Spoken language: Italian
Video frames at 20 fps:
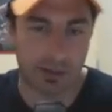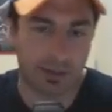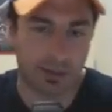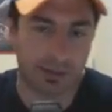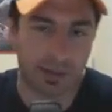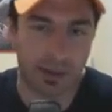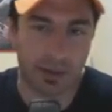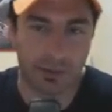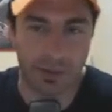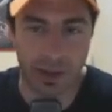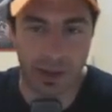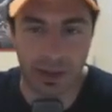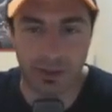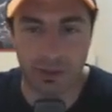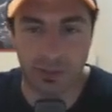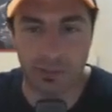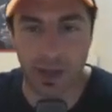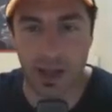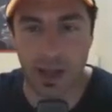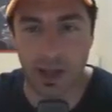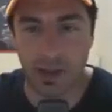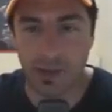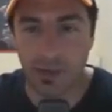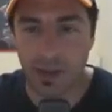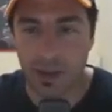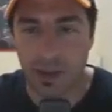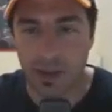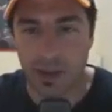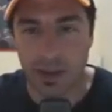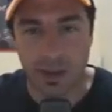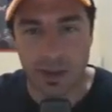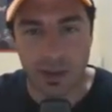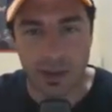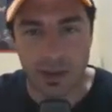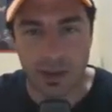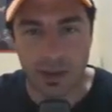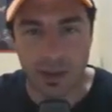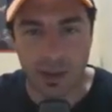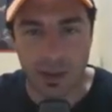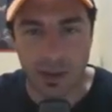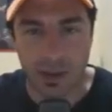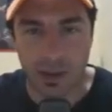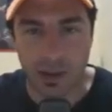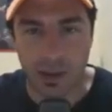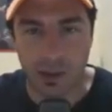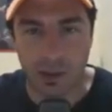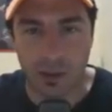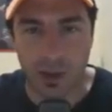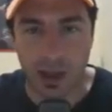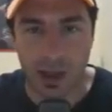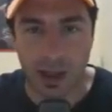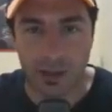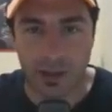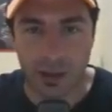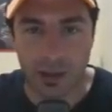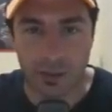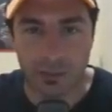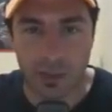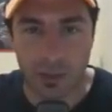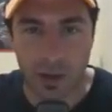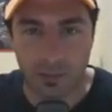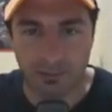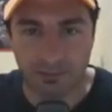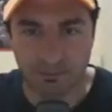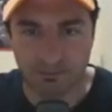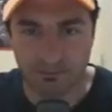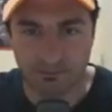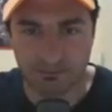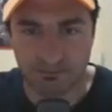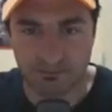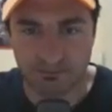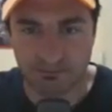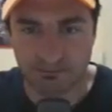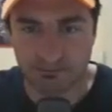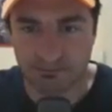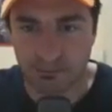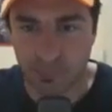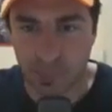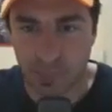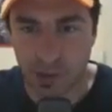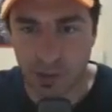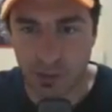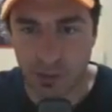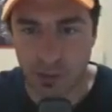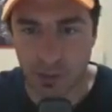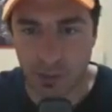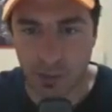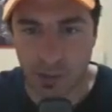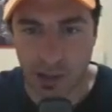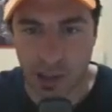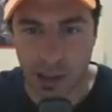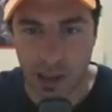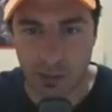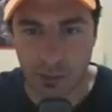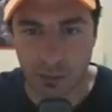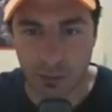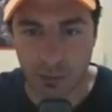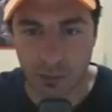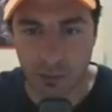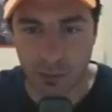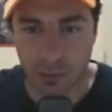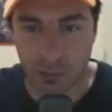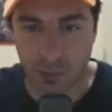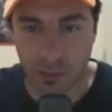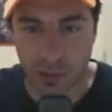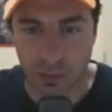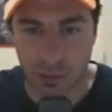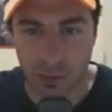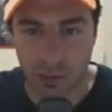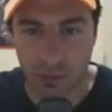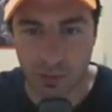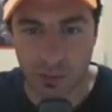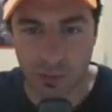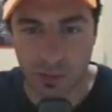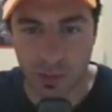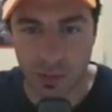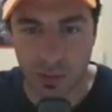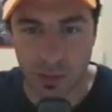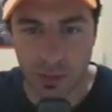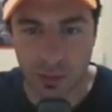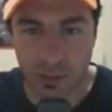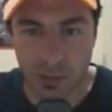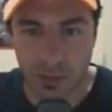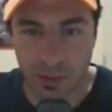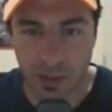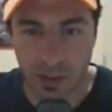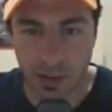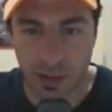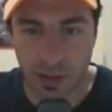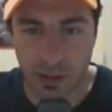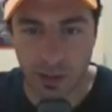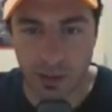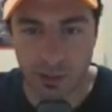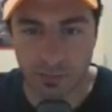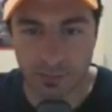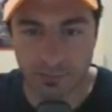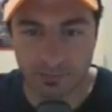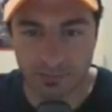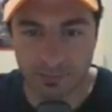che se ne frega va bene. E, ok, vediamo un po'. E andiamo su remove tech.